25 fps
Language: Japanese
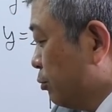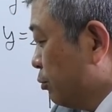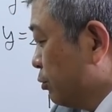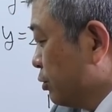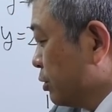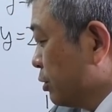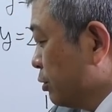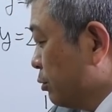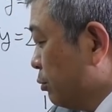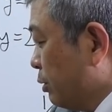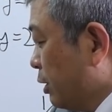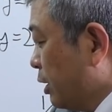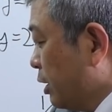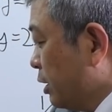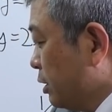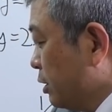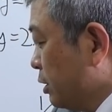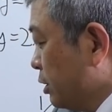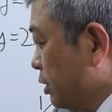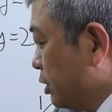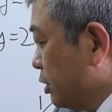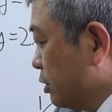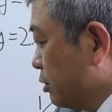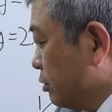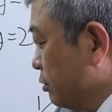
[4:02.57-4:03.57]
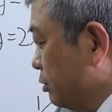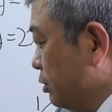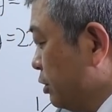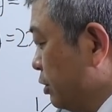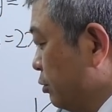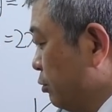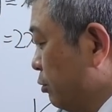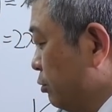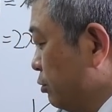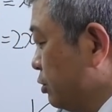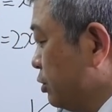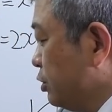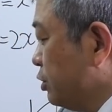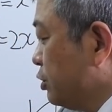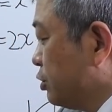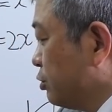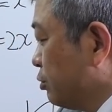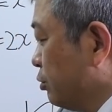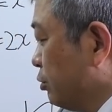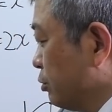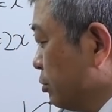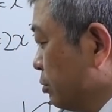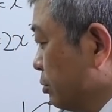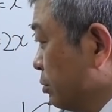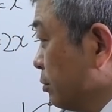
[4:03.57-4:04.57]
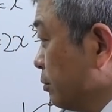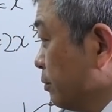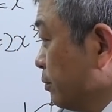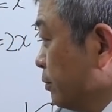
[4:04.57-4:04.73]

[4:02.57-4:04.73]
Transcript: 思うんですけど y-2 の2乗。